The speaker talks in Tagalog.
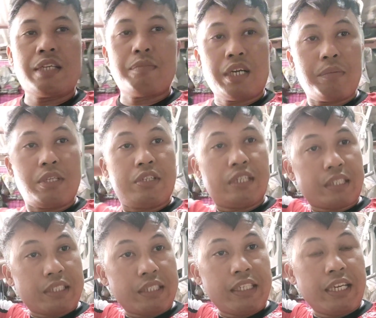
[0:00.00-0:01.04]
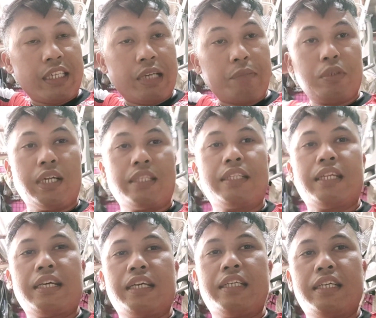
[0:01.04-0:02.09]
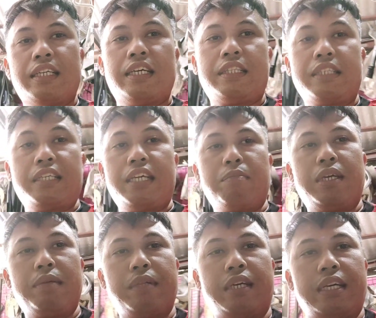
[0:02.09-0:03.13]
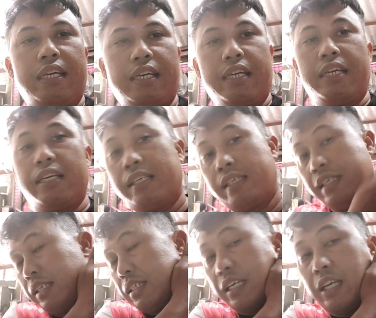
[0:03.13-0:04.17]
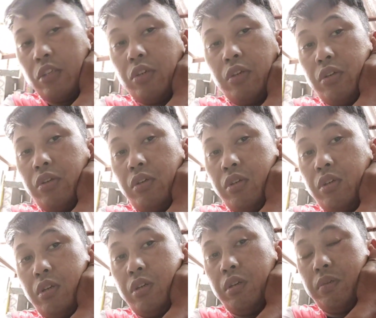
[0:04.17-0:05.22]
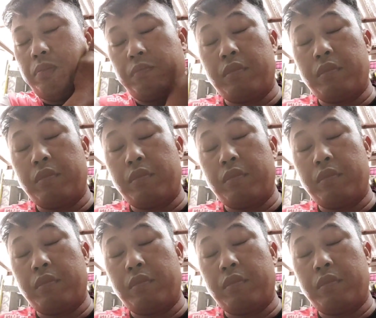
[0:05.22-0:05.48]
si Sir yung mga video natin. Tapos ang ginagamit po natin talaga dyan ay 3mm na schedule